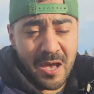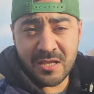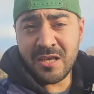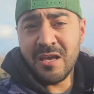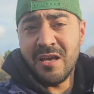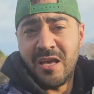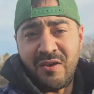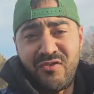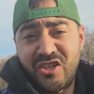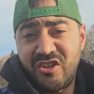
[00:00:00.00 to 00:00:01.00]
هذه
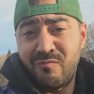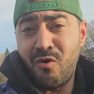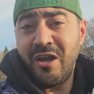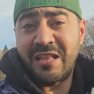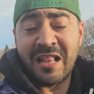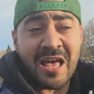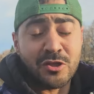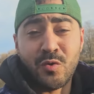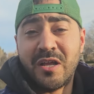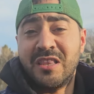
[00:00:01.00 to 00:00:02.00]
ايفيكتيفمون حيت
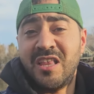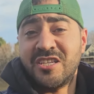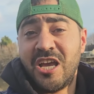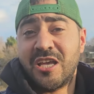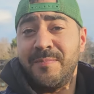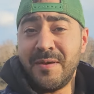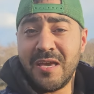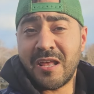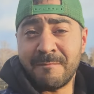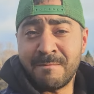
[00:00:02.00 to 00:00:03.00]
لقات واحد النجاح
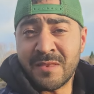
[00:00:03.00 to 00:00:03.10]
كبير